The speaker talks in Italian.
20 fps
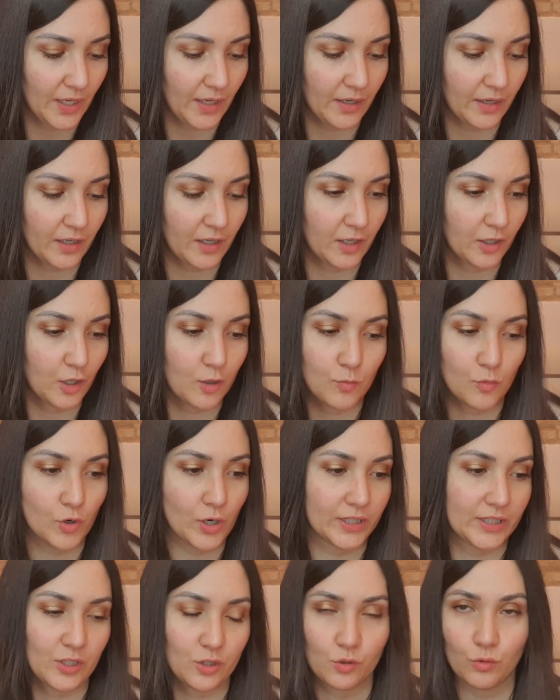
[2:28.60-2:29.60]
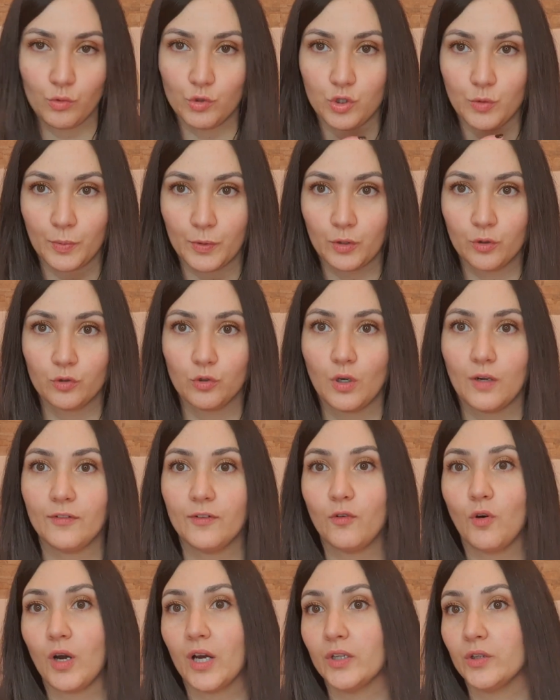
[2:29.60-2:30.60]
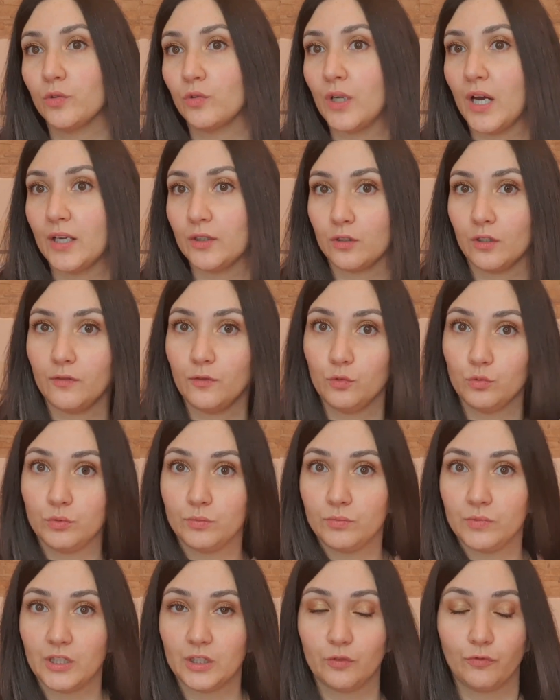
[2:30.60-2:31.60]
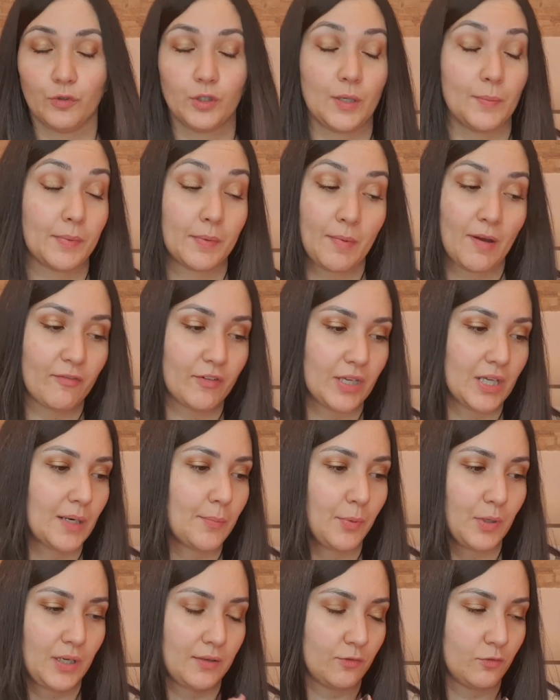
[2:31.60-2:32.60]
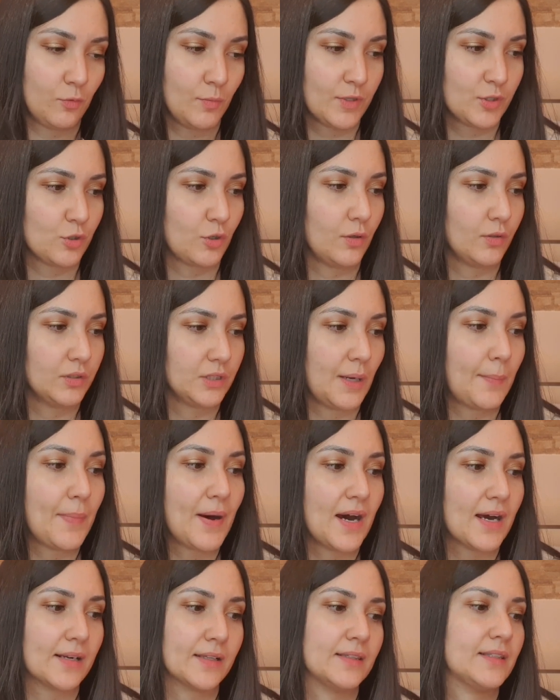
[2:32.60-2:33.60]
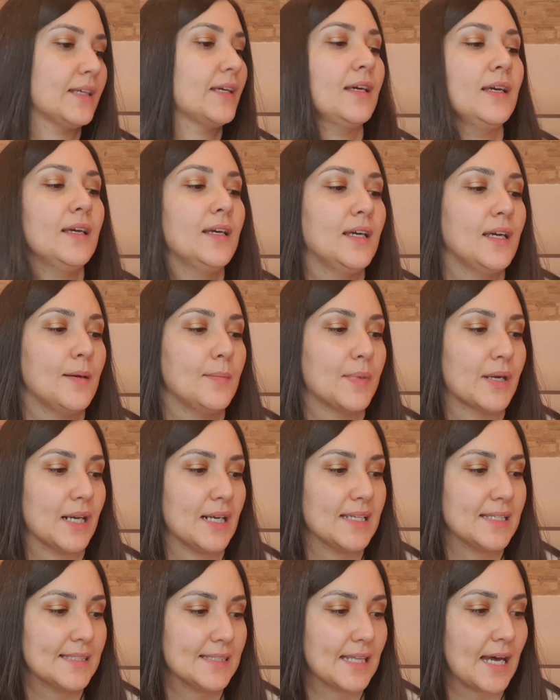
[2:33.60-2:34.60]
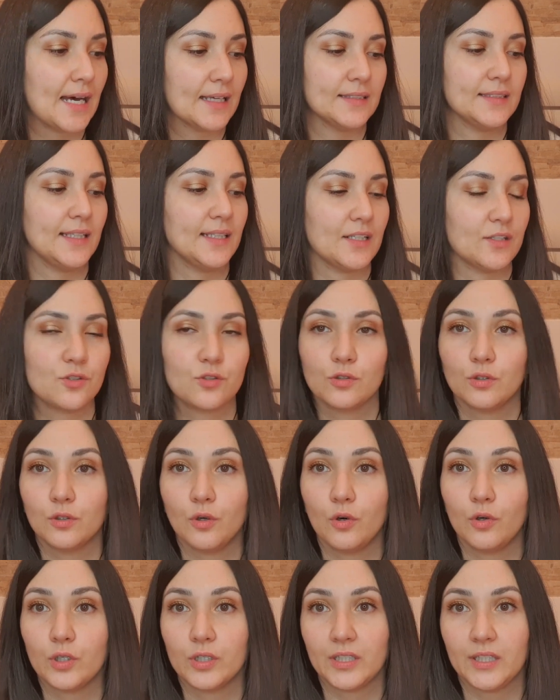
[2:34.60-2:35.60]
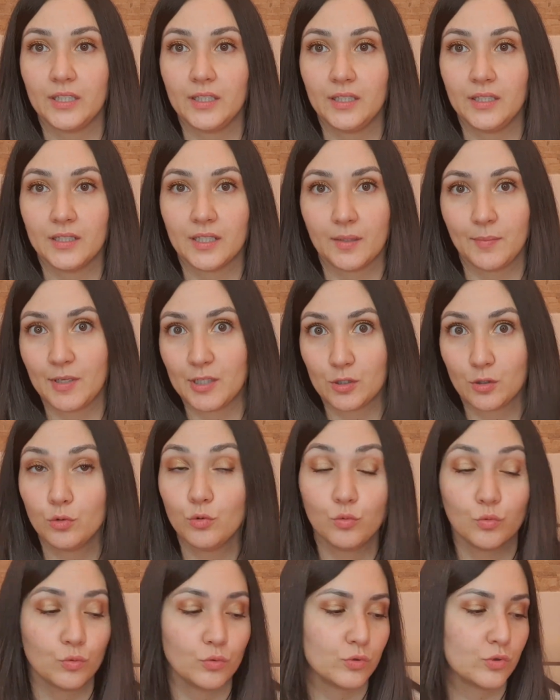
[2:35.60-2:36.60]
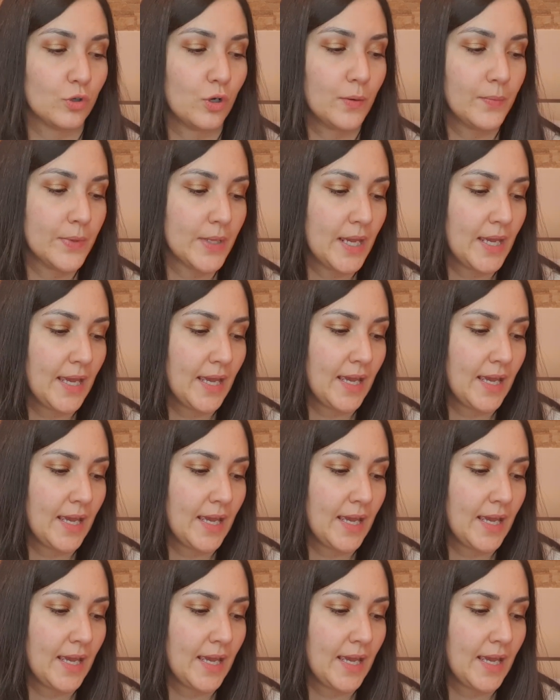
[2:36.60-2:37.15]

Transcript: Eh, comunque adesso questo prodotto l'avevo accantonato, l'avevo tirato fuori a primavera, poi l'avevo messo da parte per l'estate, adesso l'ho ri- rimesso in uso